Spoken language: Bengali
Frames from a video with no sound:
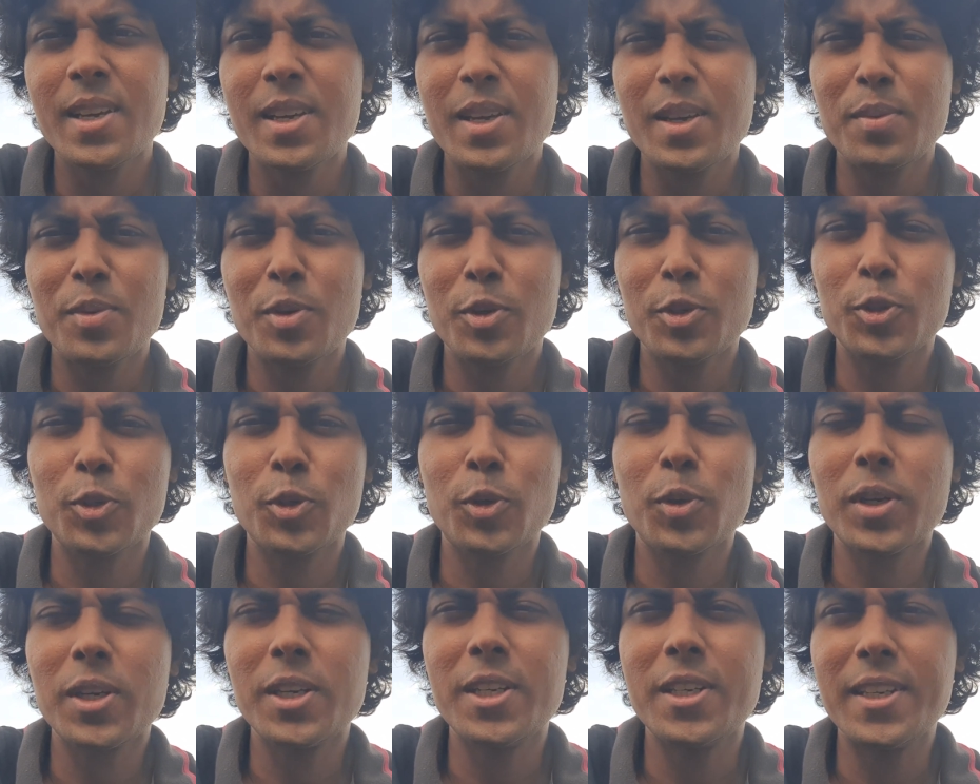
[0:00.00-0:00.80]
এবং
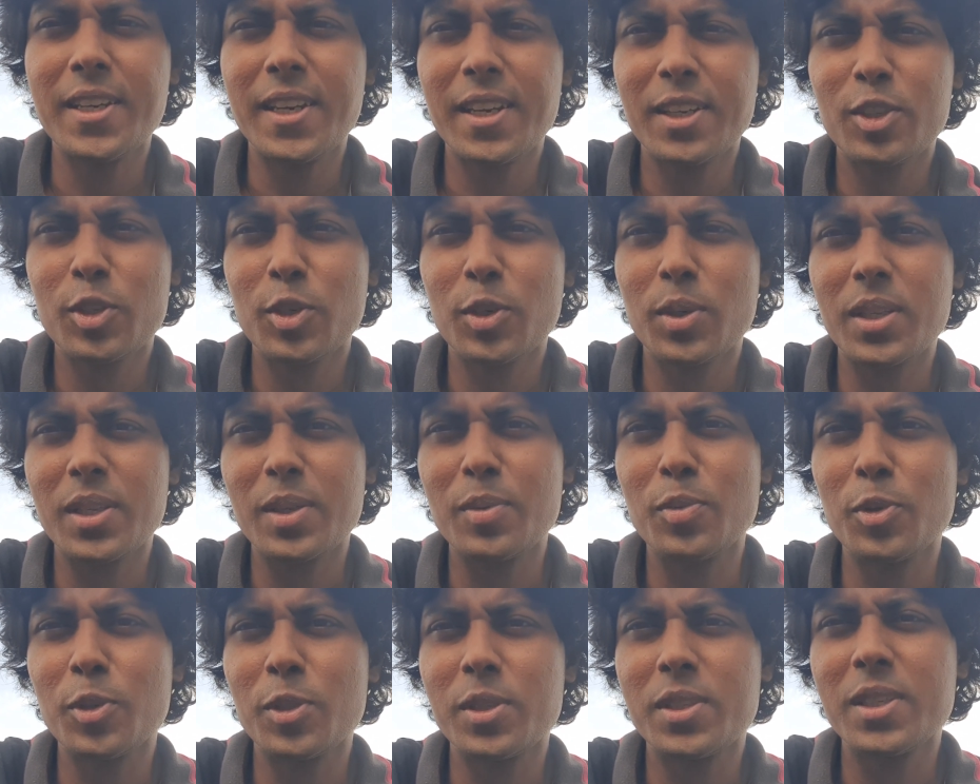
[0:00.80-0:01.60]
জঙ্গলির ডিরেক্টর কি
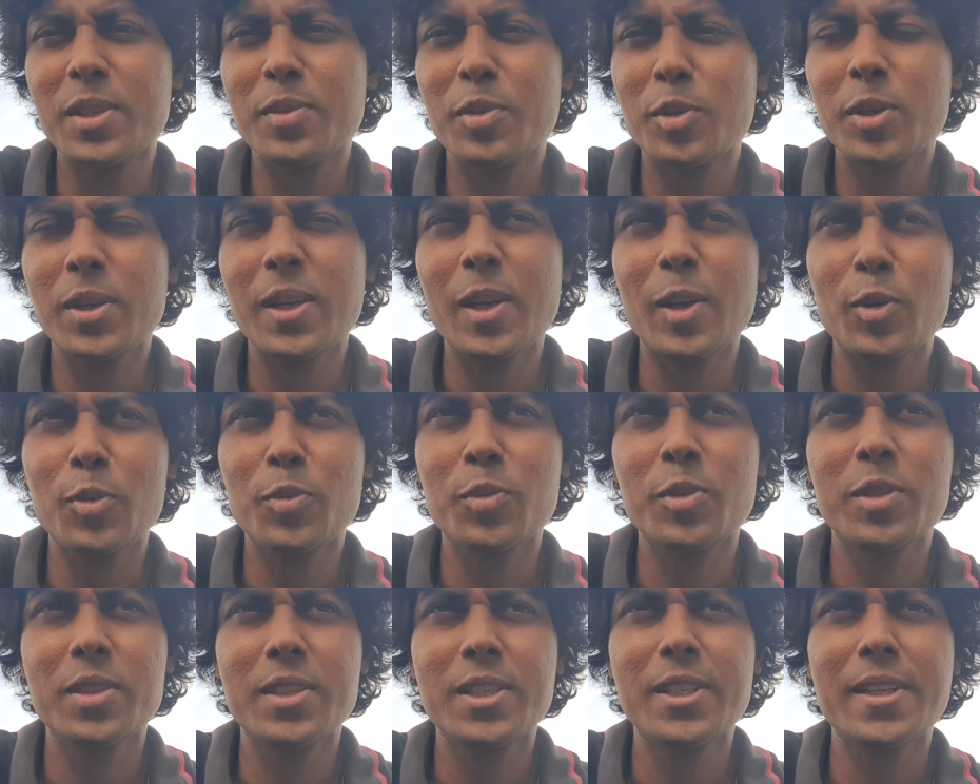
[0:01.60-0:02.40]
বলছে এবং কেন
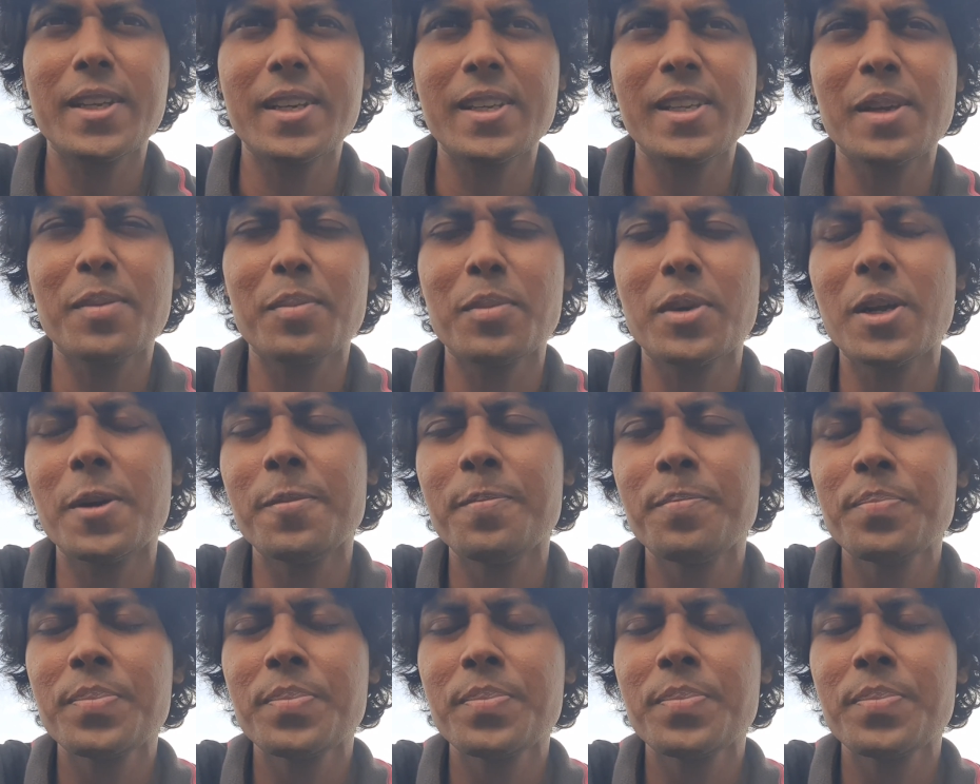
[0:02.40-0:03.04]
বলছে এটা নিয়ে আমরা